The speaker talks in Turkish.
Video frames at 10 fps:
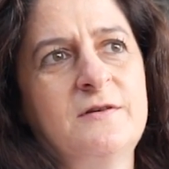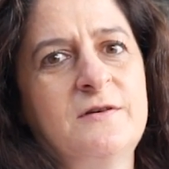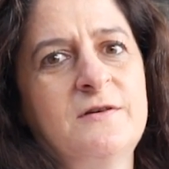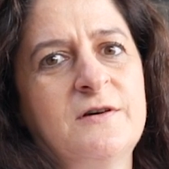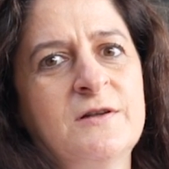
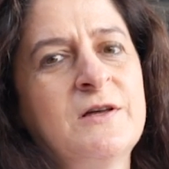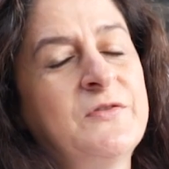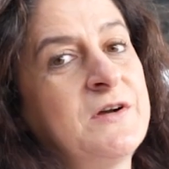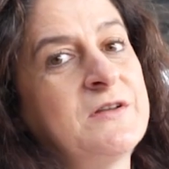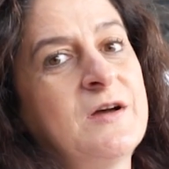e,
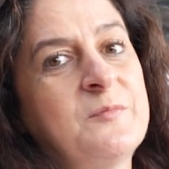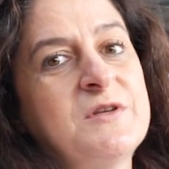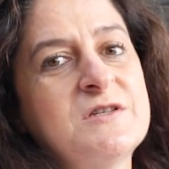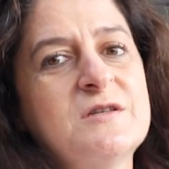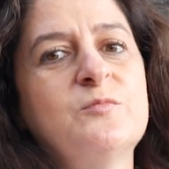alanlardan
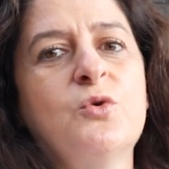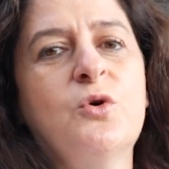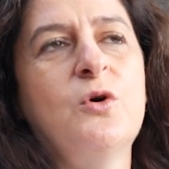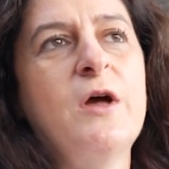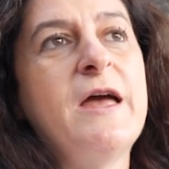birisi
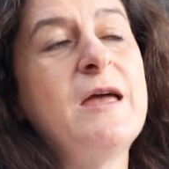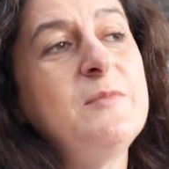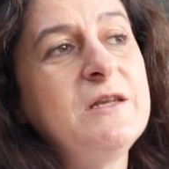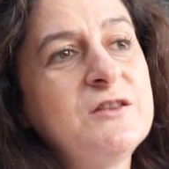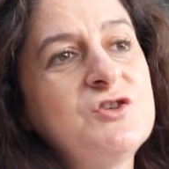bu.
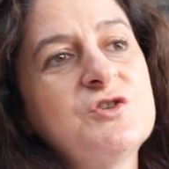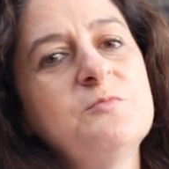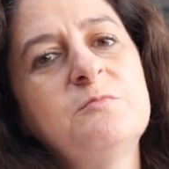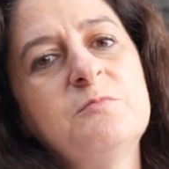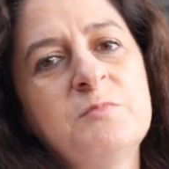Hem
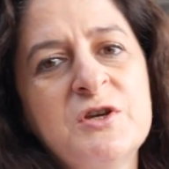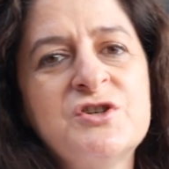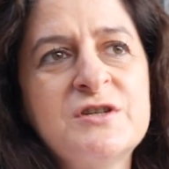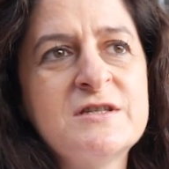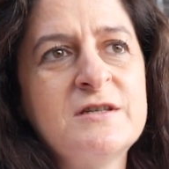iletişim
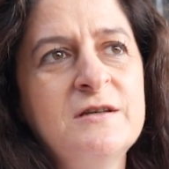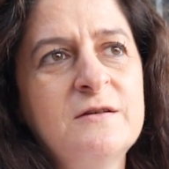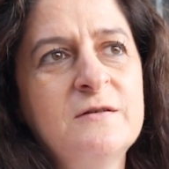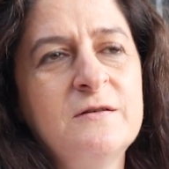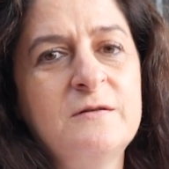
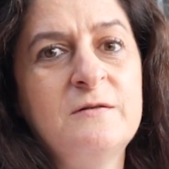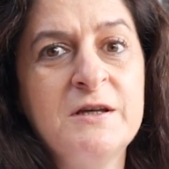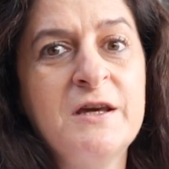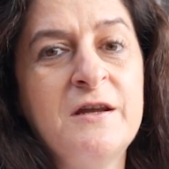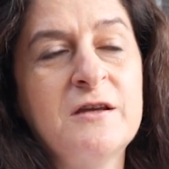
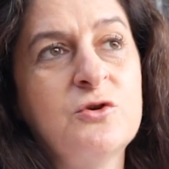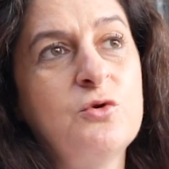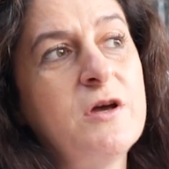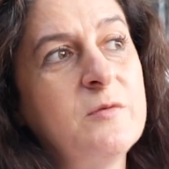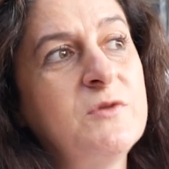becerisini
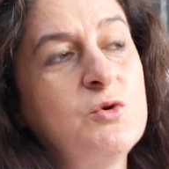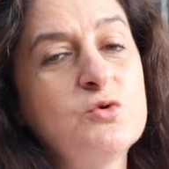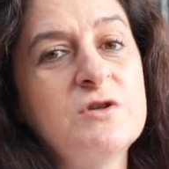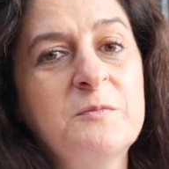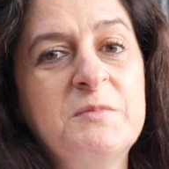gerektiriyor hem de
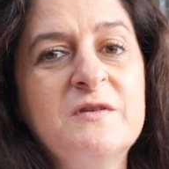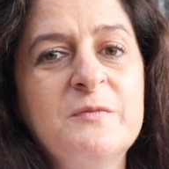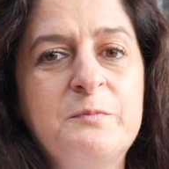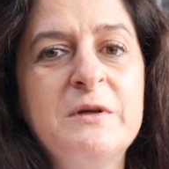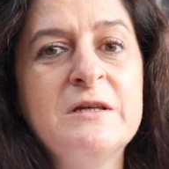yüksek bir
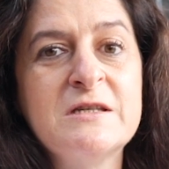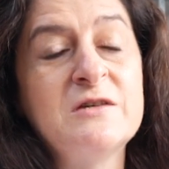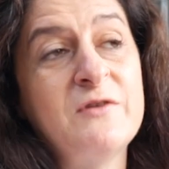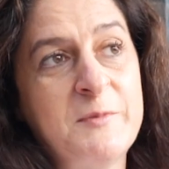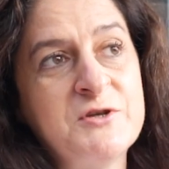tıp
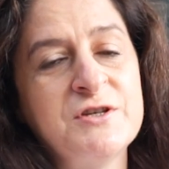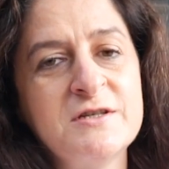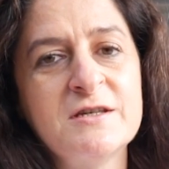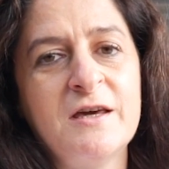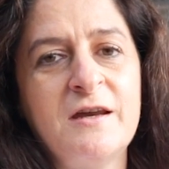bilgisi ve
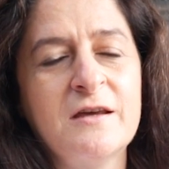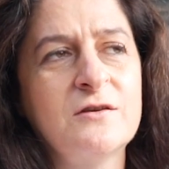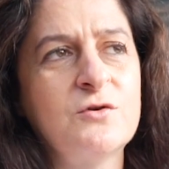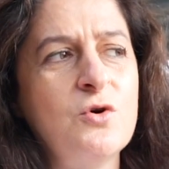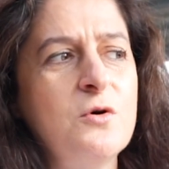becerisi
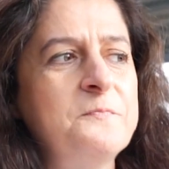gerektiriyor.